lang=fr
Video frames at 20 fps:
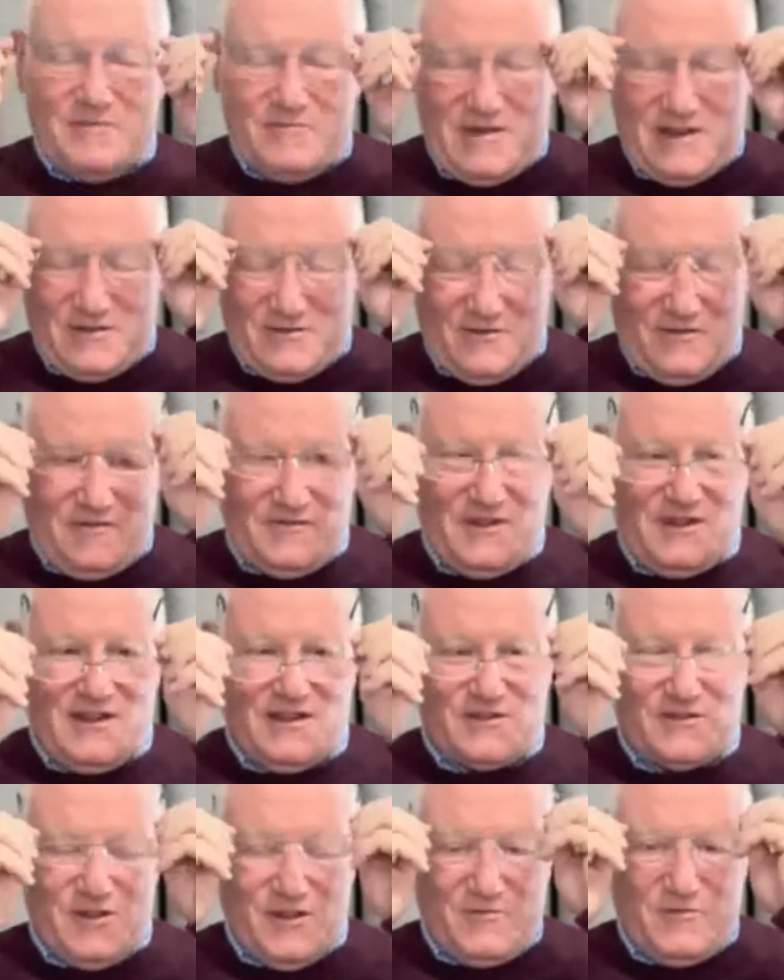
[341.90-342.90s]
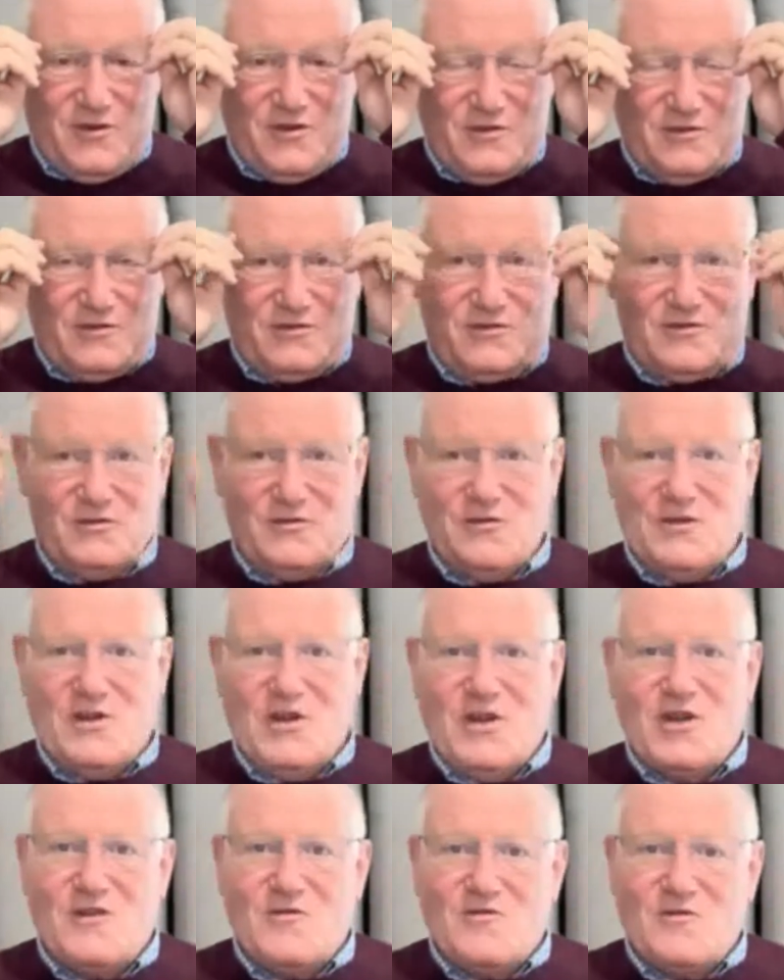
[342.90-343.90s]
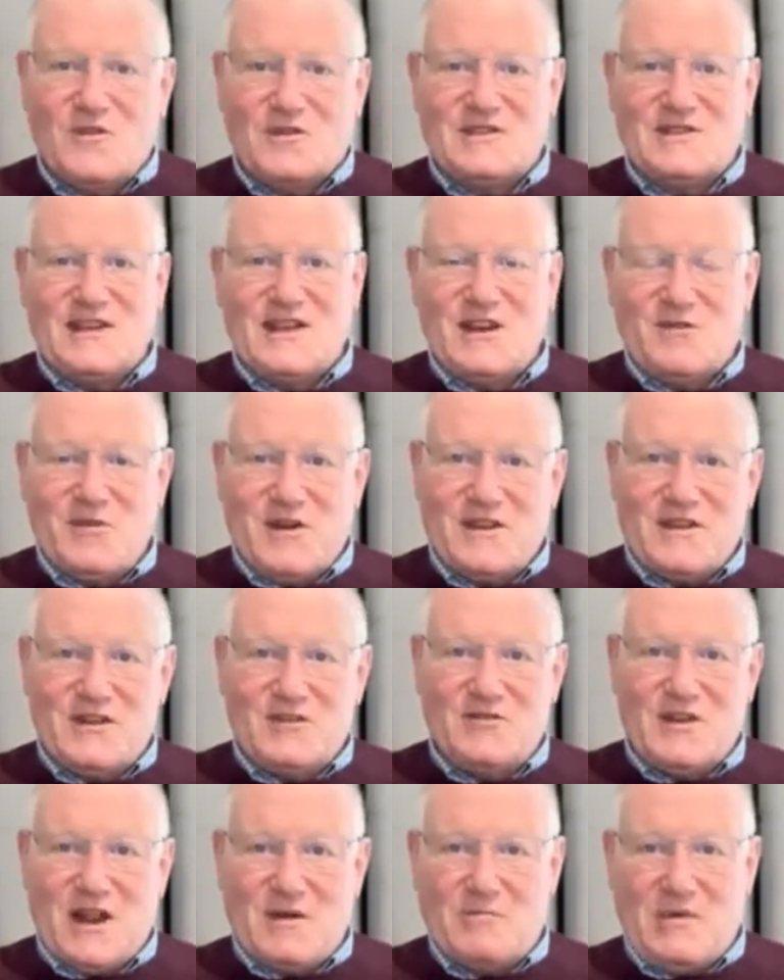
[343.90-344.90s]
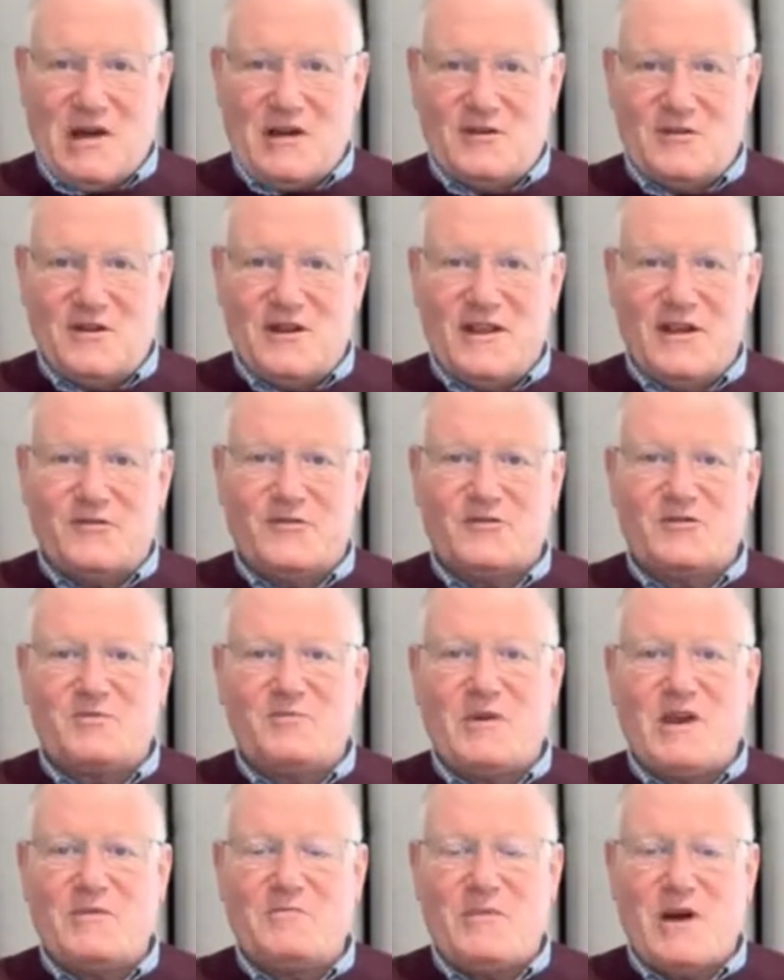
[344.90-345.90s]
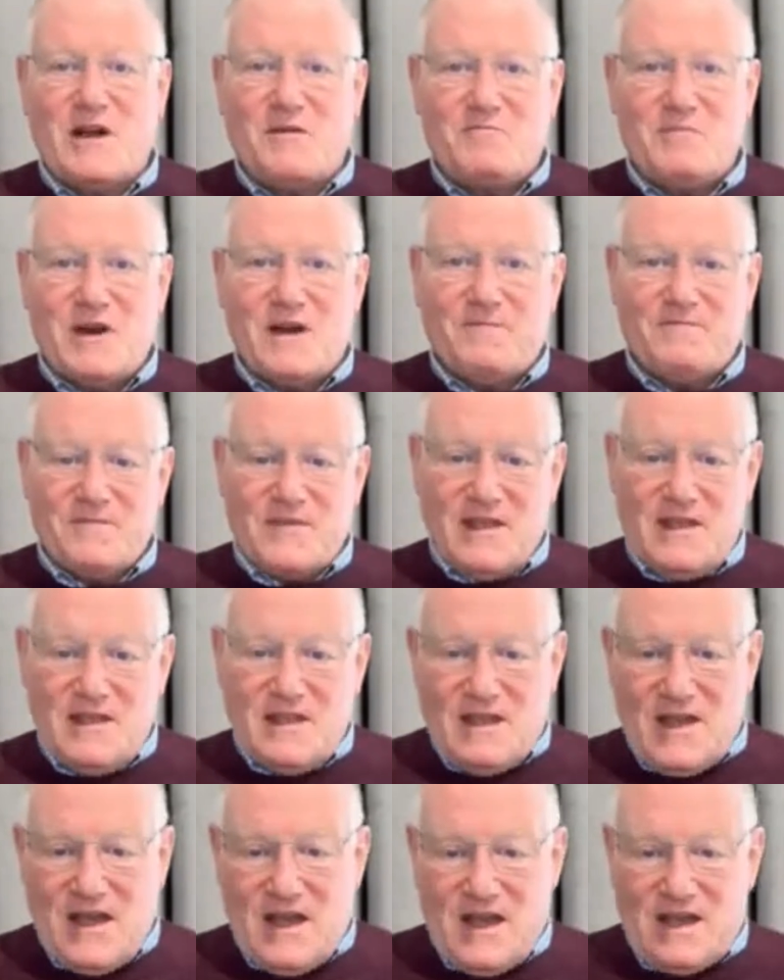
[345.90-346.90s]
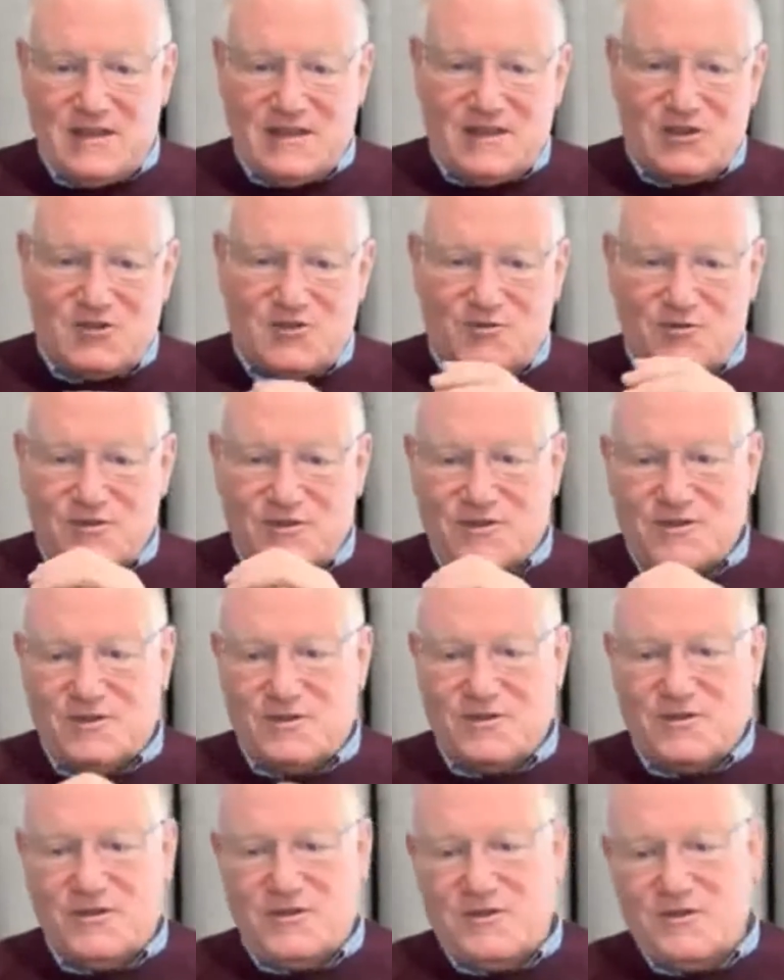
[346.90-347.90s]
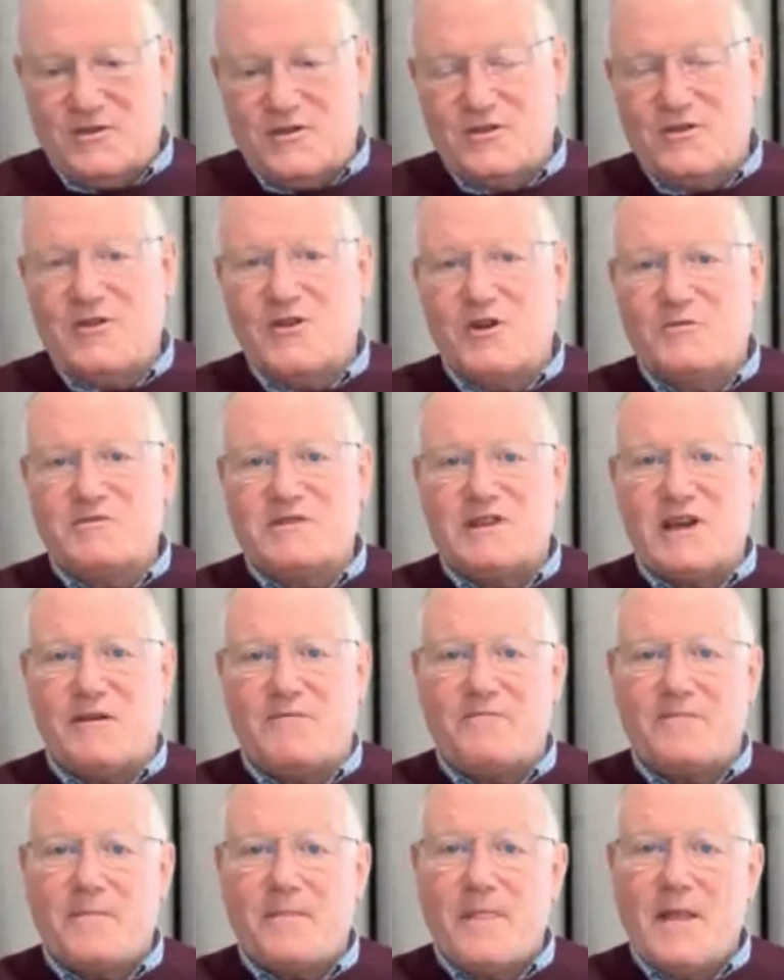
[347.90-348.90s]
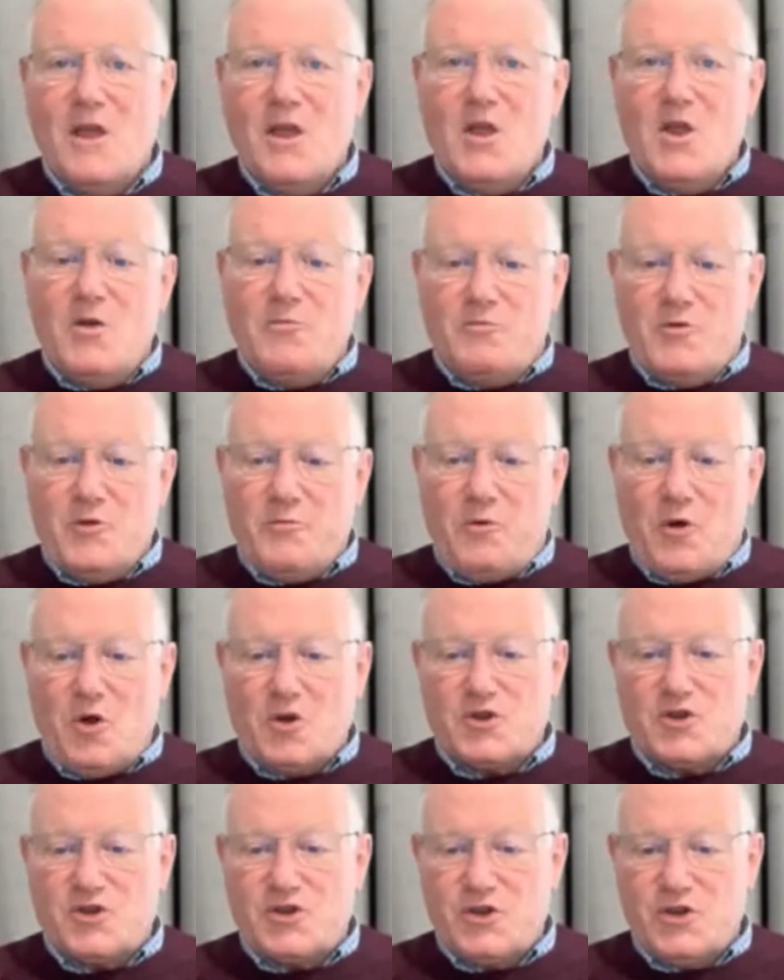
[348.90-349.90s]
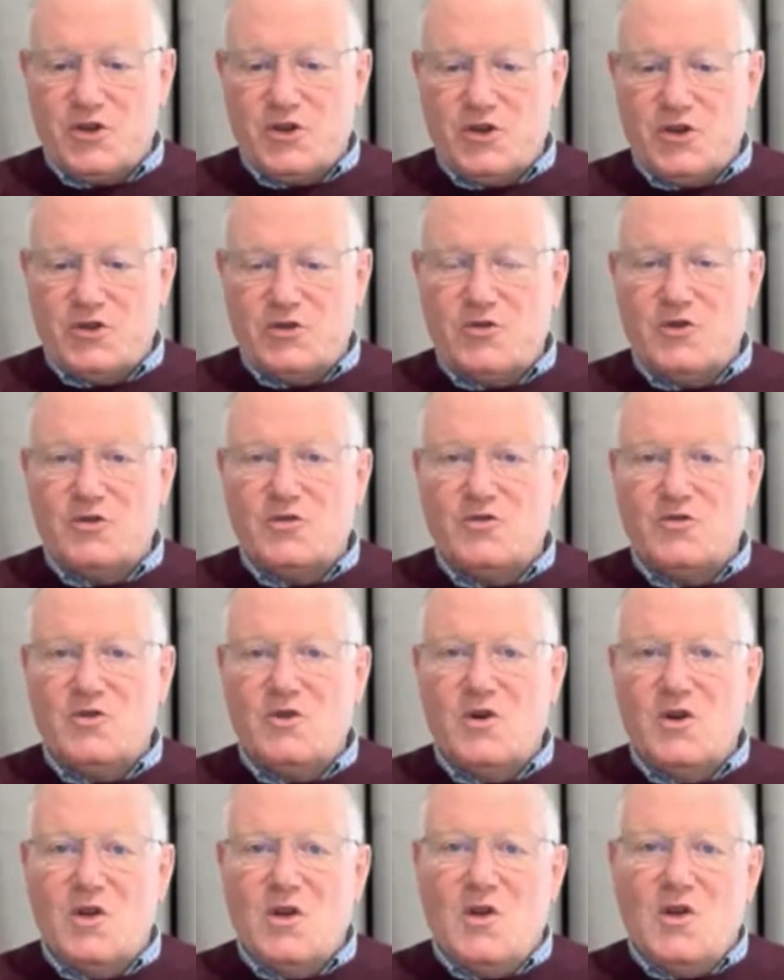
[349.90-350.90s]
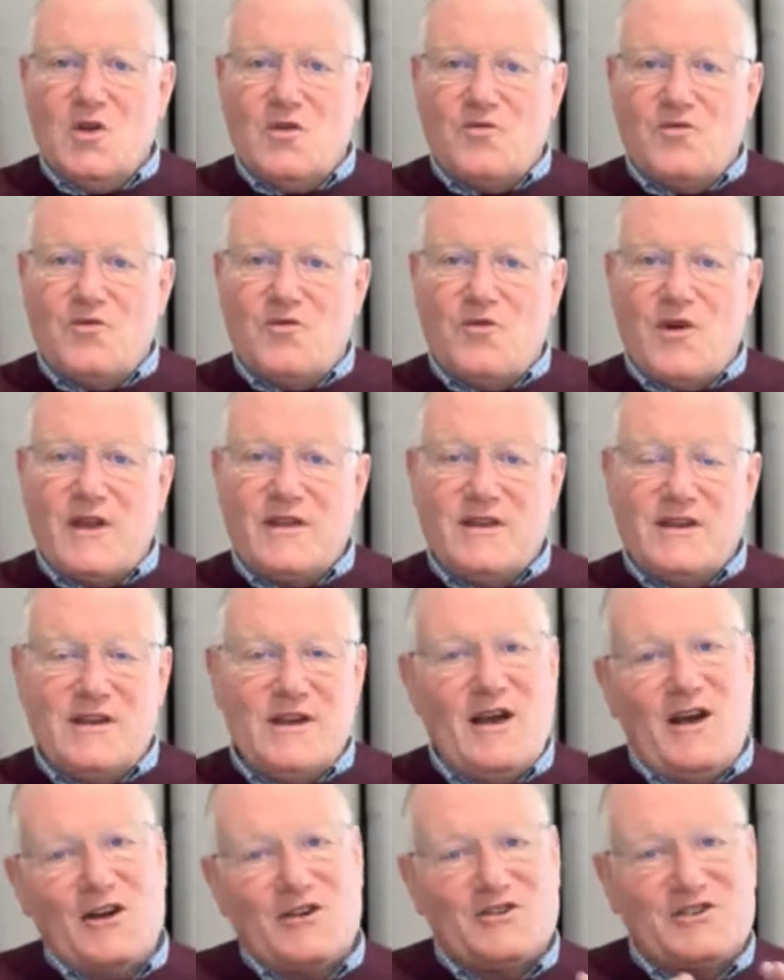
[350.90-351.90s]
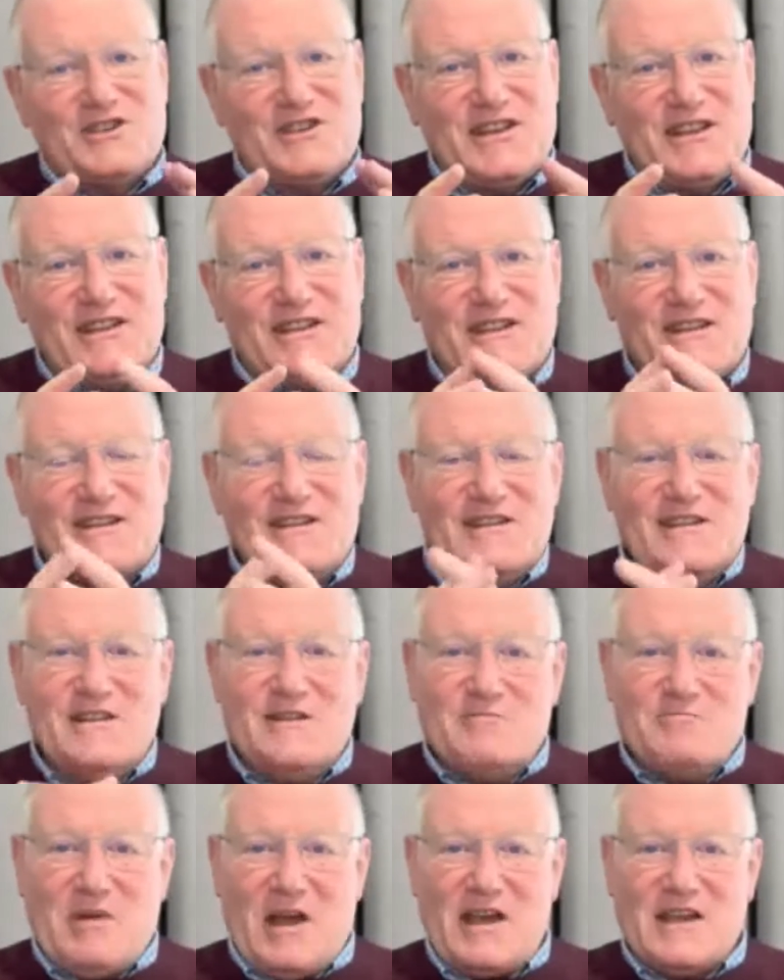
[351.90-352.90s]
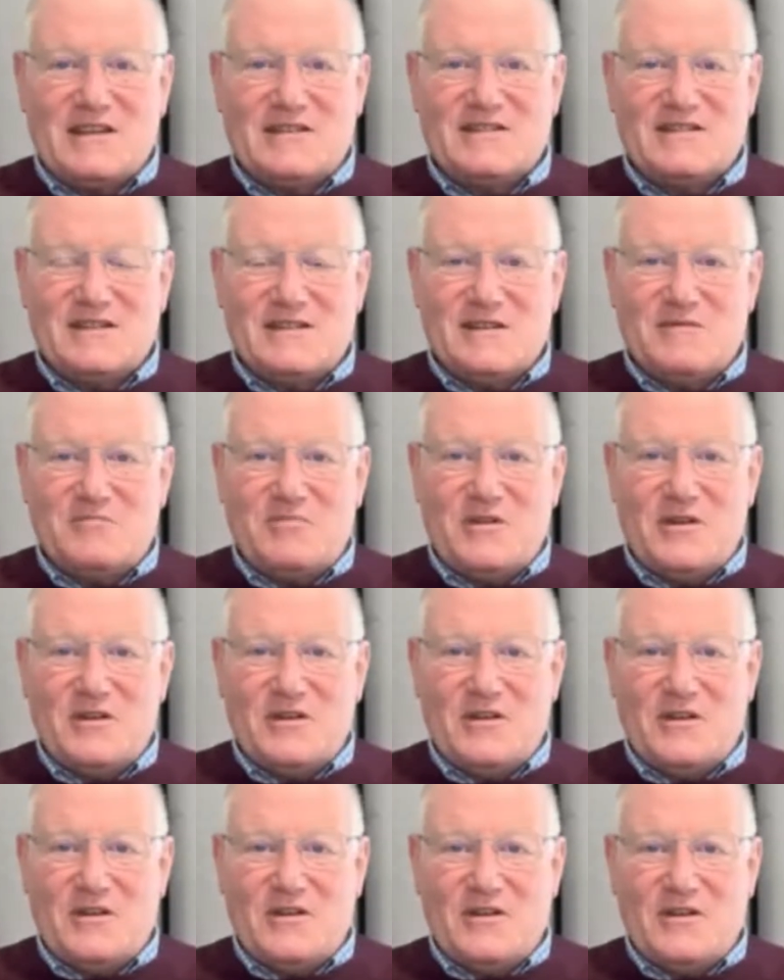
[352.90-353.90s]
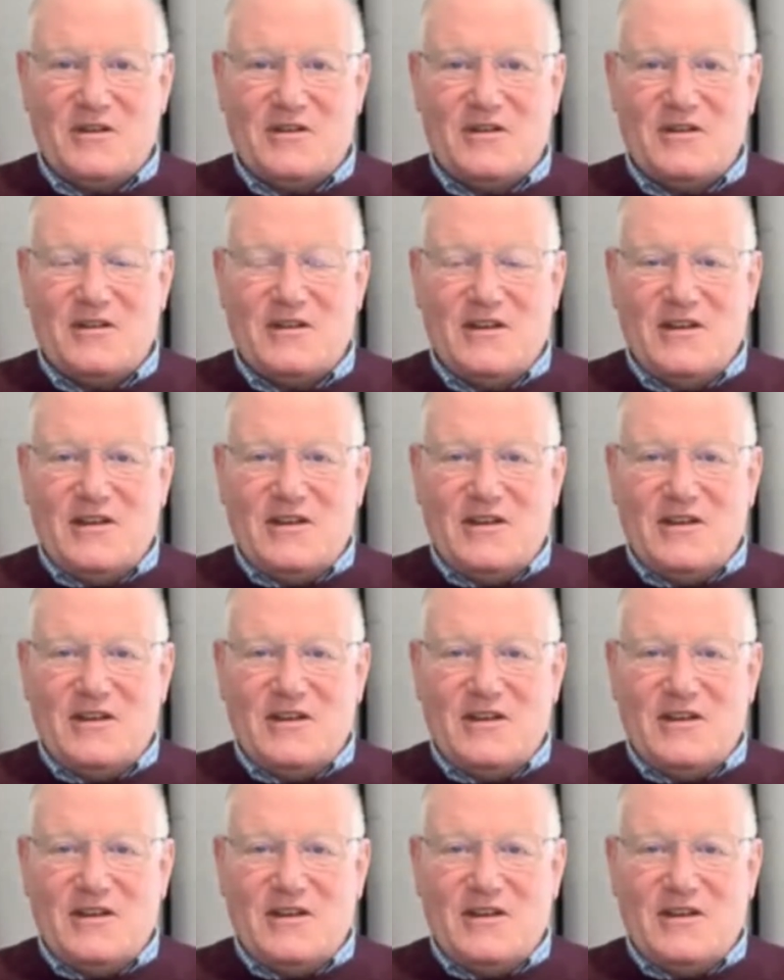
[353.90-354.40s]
parce qu'on vit dans un monde où on s'est éloigné de la parole et on ne se prépare pas à des choses euh, comme ça. Plus proche euh, de nous, vous voyez en Chine, par exemple, euh,